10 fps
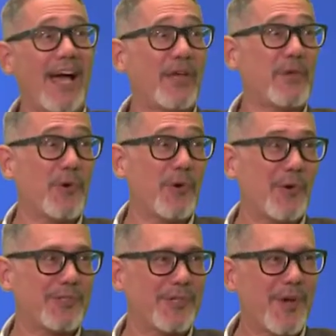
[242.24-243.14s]
a
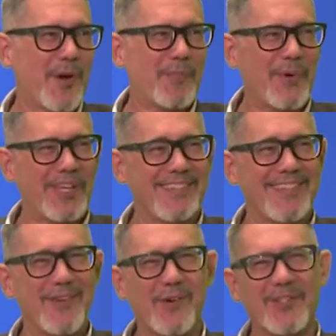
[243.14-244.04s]
Dios, porque
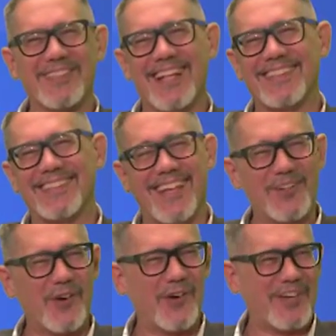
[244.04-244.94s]
si no con tanta
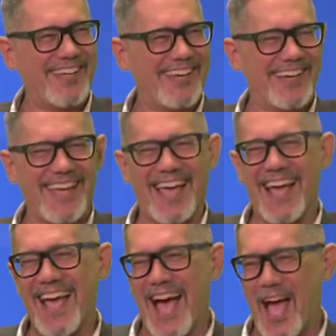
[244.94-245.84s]
tecnología que
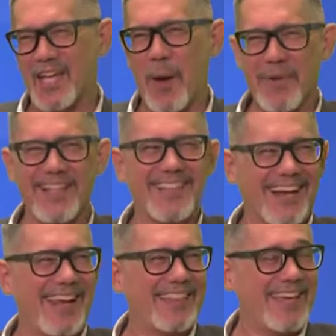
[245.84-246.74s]
hay que
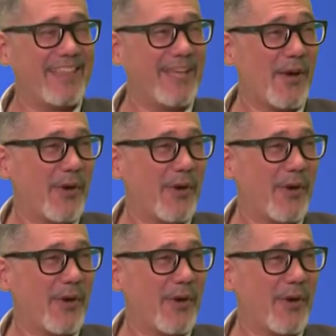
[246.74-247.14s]
aprenderla día a día,